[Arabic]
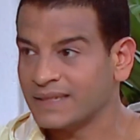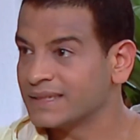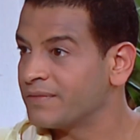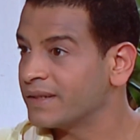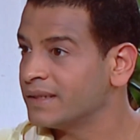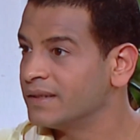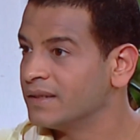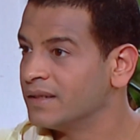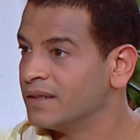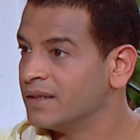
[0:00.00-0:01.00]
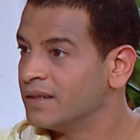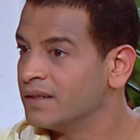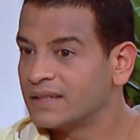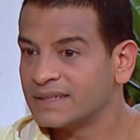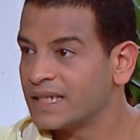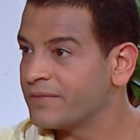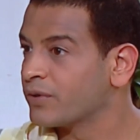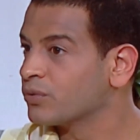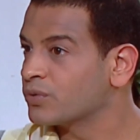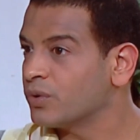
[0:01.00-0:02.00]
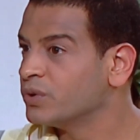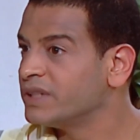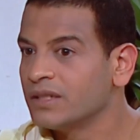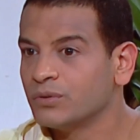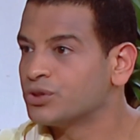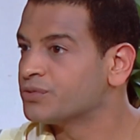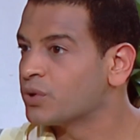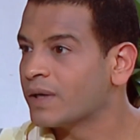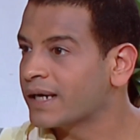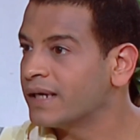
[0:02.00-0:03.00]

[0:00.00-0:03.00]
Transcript: يا فتحي انت تسافر وتروح وتيجي وتشوف شغلك عادي